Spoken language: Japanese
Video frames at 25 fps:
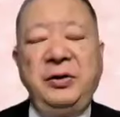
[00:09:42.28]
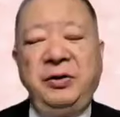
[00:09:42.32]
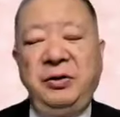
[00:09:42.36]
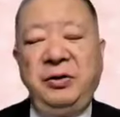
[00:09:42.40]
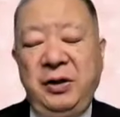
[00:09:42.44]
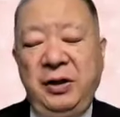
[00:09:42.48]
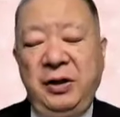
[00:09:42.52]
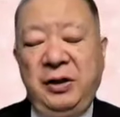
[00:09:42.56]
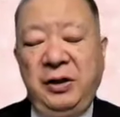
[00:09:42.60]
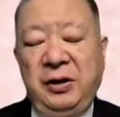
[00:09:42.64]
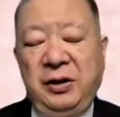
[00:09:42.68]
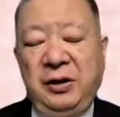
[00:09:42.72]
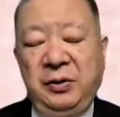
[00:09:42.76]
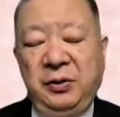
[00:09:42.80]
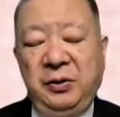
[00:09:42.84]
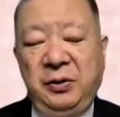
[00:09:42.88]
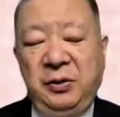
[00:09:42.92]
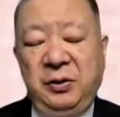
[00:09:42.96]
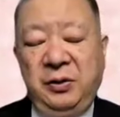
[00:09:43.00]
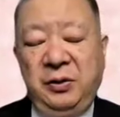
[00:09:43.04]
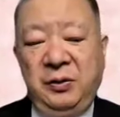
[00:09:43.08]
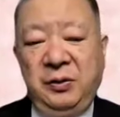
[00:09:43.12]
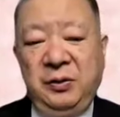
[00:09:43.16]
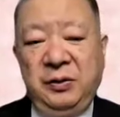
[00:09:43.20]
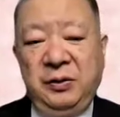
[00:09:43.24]
すね。あ
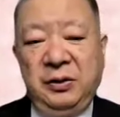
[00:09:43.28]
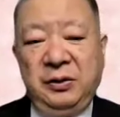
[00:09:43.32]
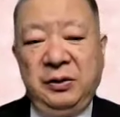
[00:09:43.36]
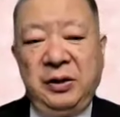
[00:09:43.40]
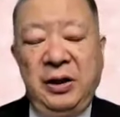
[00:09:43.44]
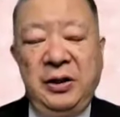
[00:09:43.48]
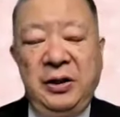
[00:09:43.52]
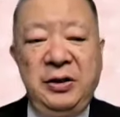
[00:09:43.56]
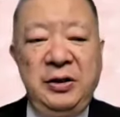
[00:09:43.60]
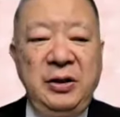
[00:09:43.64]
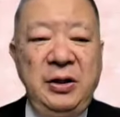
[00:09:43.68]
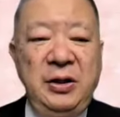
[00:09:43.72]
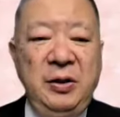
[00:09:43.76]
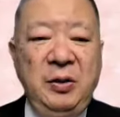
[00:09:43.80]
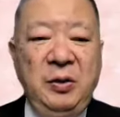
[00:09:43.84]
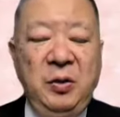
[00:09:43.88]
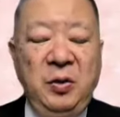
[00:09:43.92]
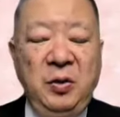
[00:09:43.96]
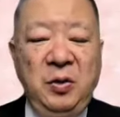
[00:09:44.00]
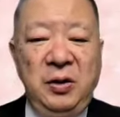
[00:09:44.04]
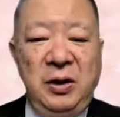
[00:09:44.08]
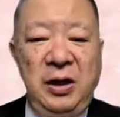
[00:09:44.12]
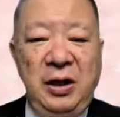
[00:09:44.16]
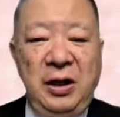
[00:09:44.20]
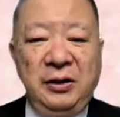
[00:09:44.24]
の、大政
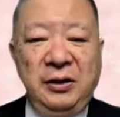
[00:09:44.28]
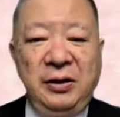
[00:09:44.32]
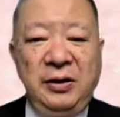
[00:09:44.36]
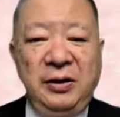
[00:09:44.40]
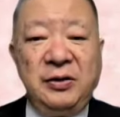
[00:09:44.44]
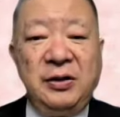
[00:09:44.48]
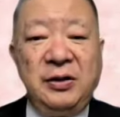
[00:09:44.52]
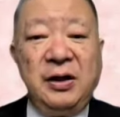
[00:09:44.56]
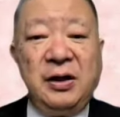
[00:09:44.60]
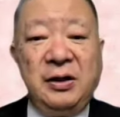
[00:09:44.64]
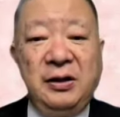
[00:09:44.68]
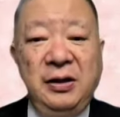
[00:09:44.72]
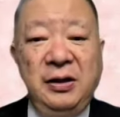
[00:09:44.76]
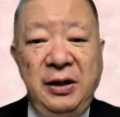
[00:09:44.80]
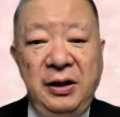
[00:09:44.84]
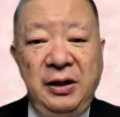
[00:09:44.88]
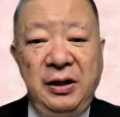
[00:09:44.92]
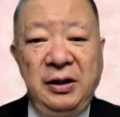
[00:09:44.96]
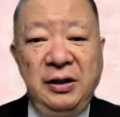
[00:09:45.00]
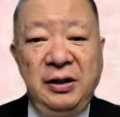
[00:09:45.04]
奉還ですからね。